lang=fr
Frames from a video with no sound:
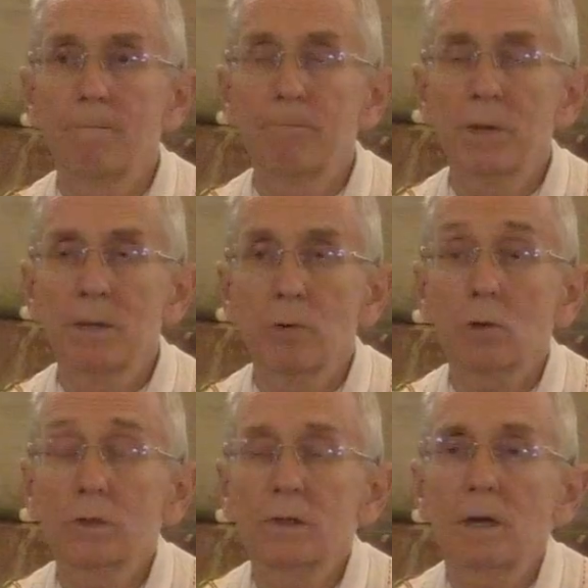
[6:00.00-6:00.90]
pour que
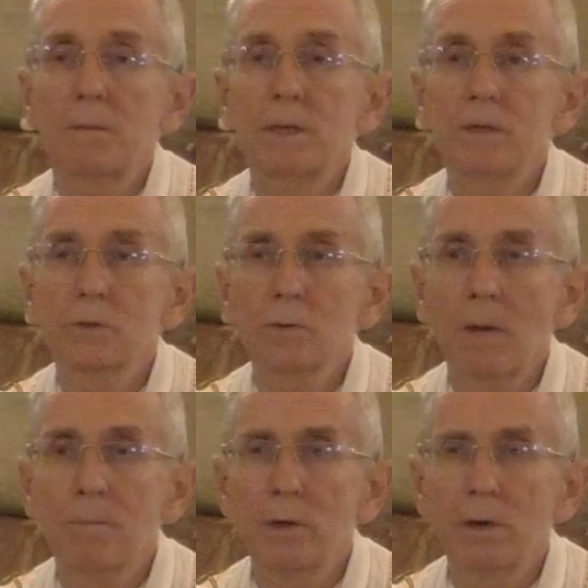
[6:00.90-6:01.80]
s'établisse ce
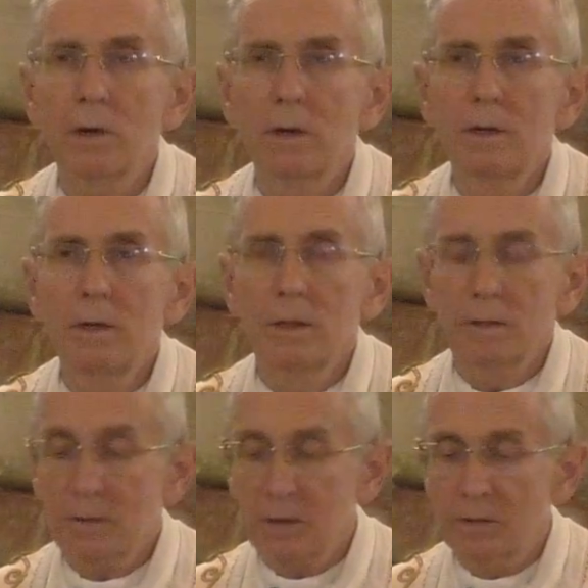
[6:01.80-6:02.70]
rapport
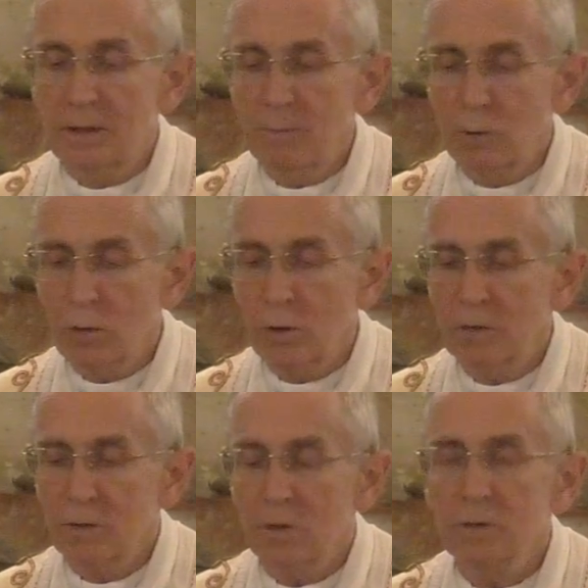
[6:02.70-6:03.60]
très intime, de
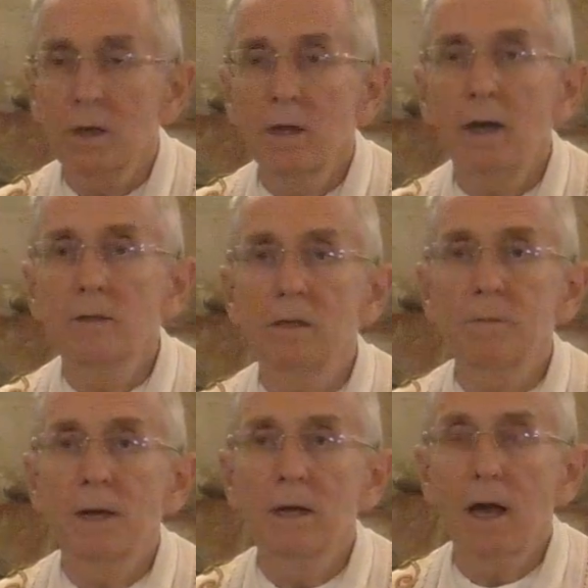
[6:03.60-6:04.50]
connaissance intime
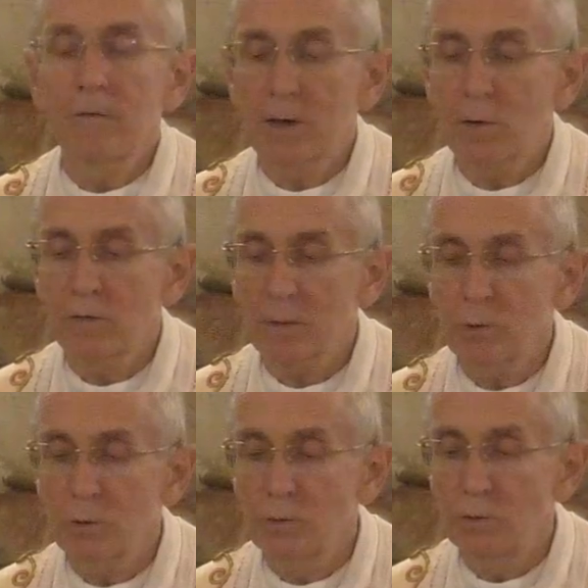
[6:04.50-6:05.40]
avec le Verbe
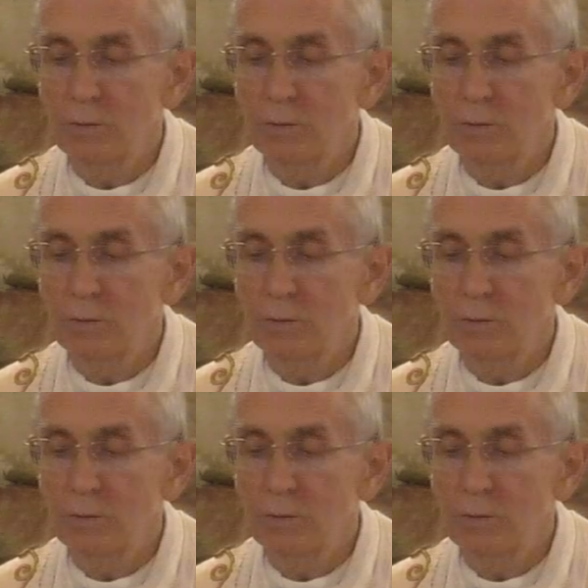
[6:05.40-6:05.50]
de Dieu.